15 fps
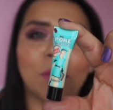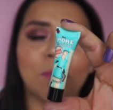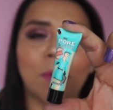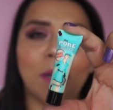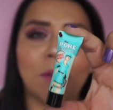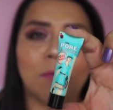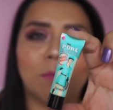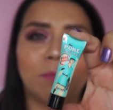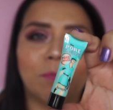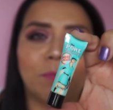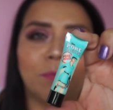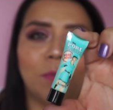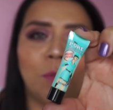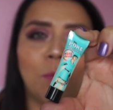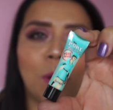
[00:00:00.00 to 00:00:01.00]
pues bueno,
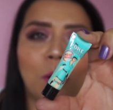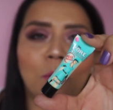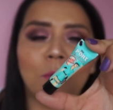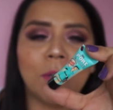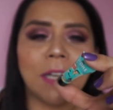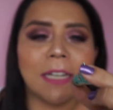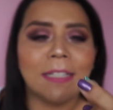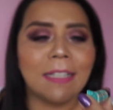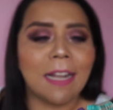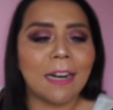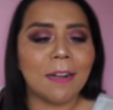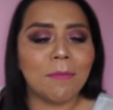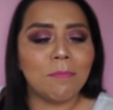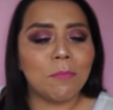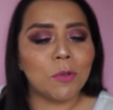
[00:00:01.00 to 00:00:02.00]
luego voy a
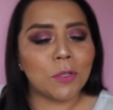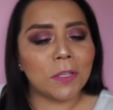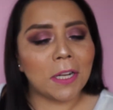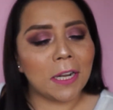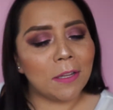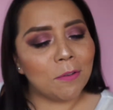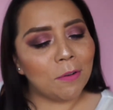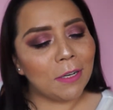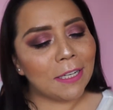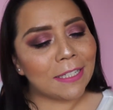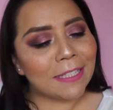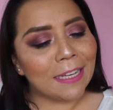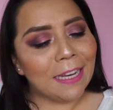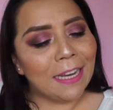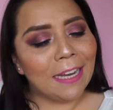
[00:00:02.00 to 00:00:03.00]
estar
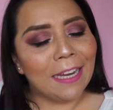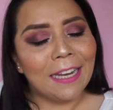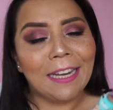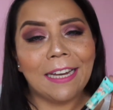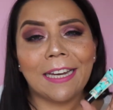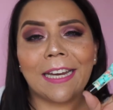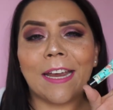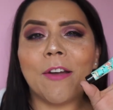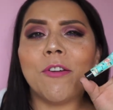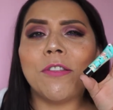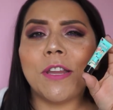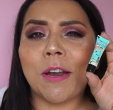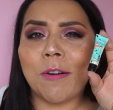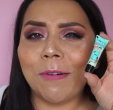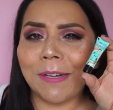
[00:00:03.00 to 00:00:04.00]
mostrándoles qué
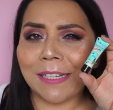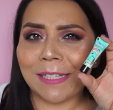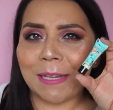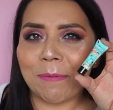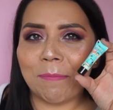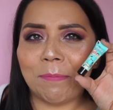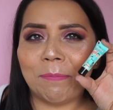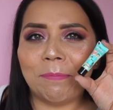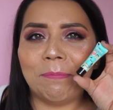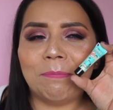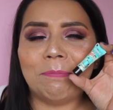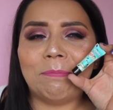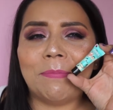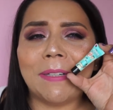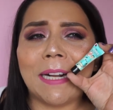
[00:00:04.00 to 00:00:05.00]
onda con este
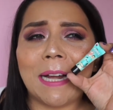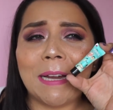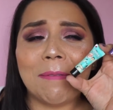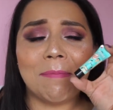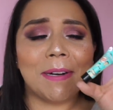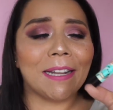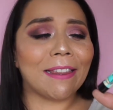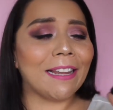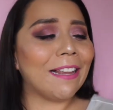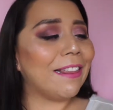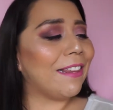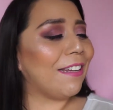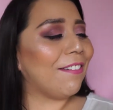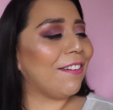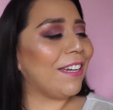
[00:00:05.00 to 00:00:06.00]
primer
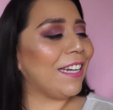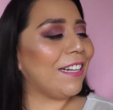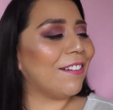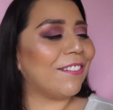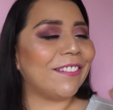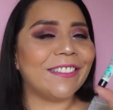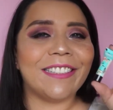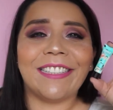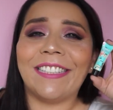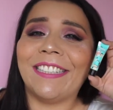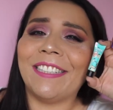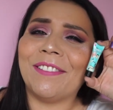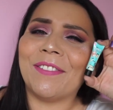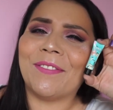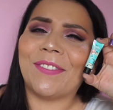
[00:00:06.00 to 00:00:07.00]
tan divino.
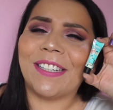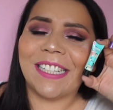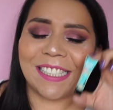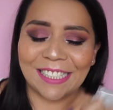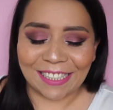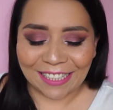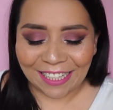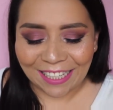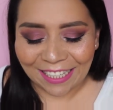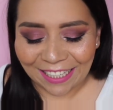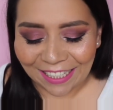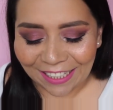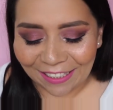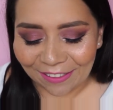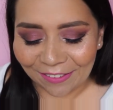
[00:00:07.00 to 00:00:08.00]
Ay, me parece tan
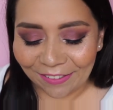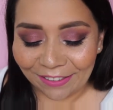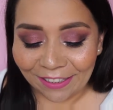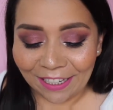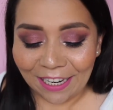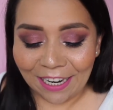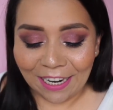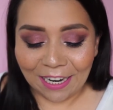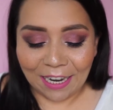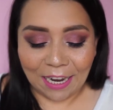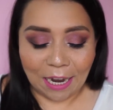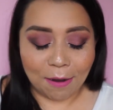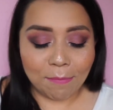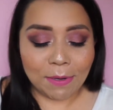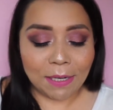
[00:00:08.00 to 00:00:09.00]
lindo. A